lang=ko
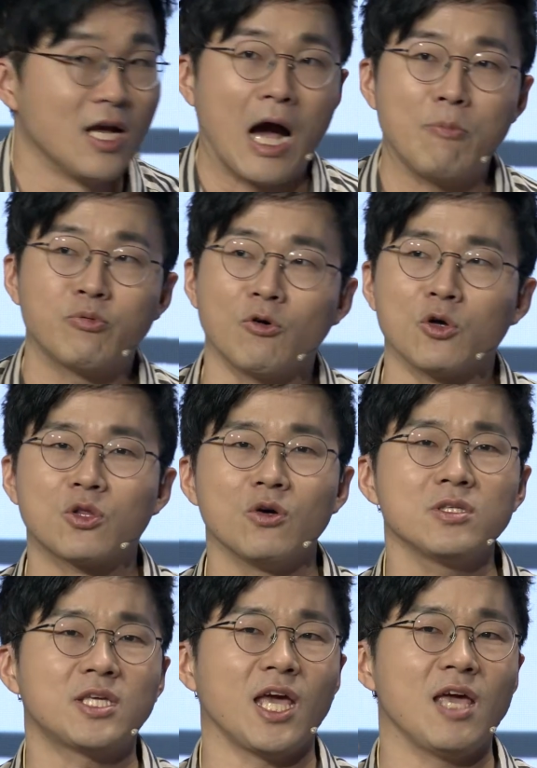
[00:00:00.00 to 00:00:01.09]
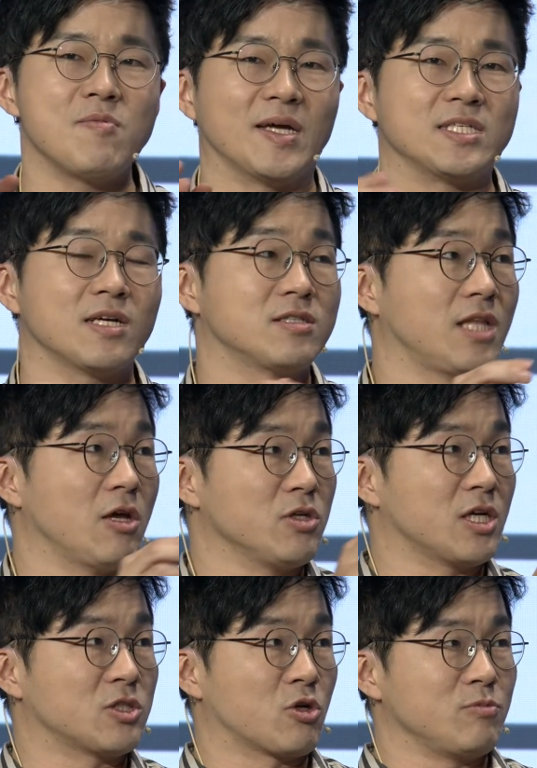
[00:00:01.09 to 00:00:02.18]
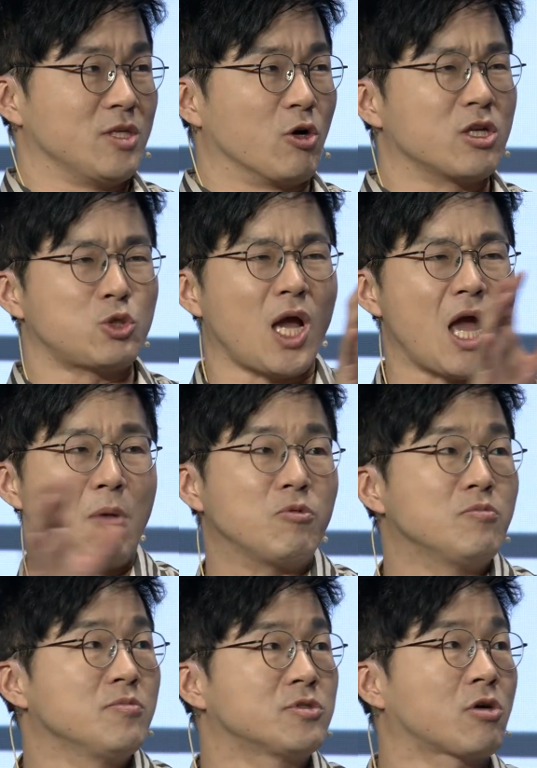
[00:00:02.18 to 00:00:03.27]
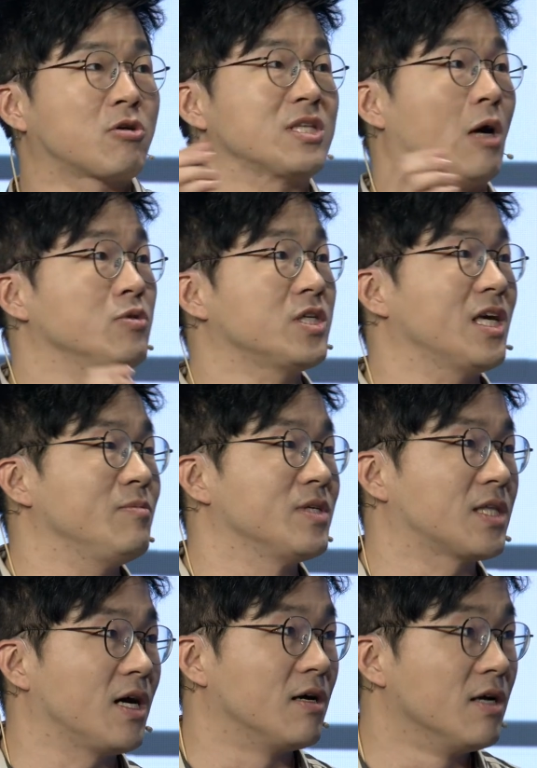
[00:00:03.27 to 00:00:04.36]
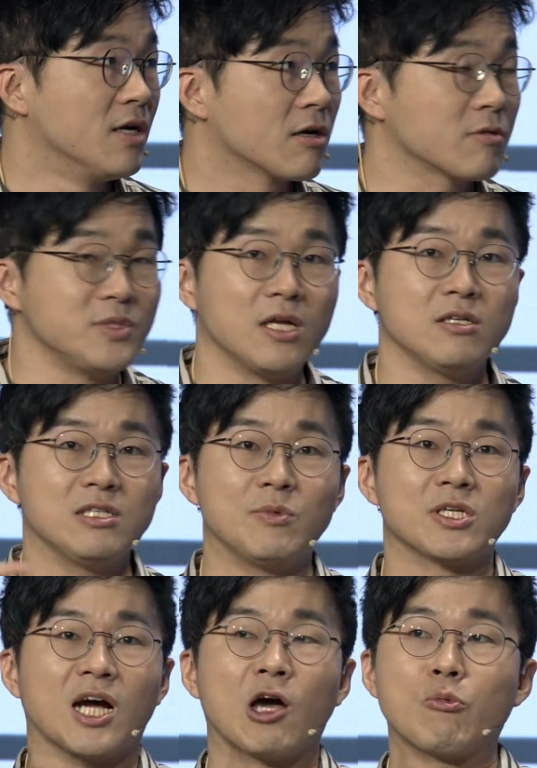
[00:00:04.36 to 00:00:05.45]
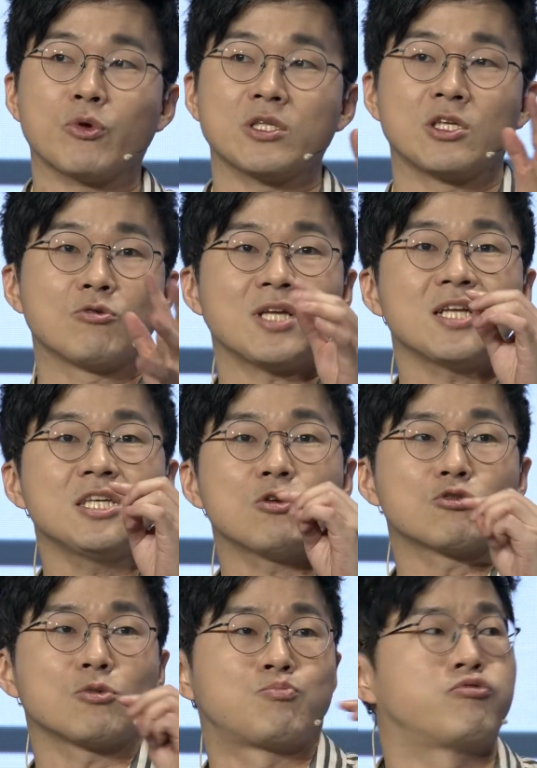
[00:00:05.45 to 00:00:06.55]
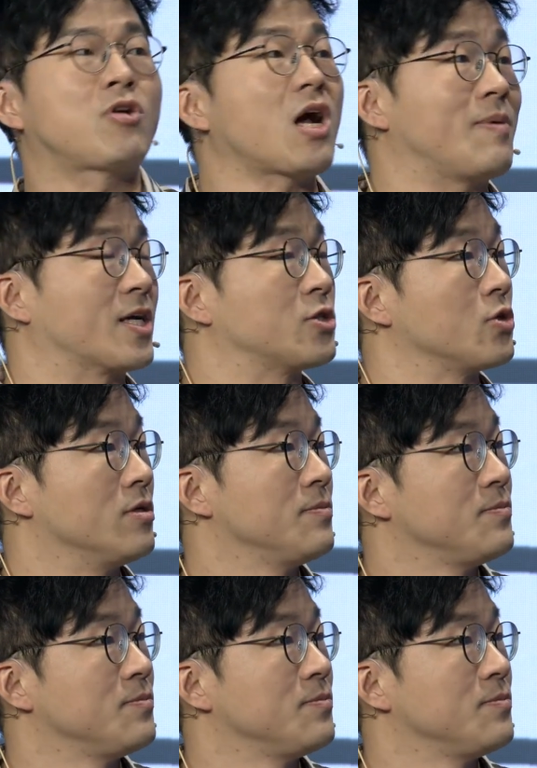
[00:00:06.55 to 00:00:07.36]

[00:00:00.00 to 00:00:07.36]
앞으로 어떤 게임이 만약에 그 내연기관처럼 연기를 쫙 뿜으면서 그런 나오는 게임이 있다. 그럼 예를 들면은 카로프 같은 경우 상대적으로 또 부각을 받겠죠.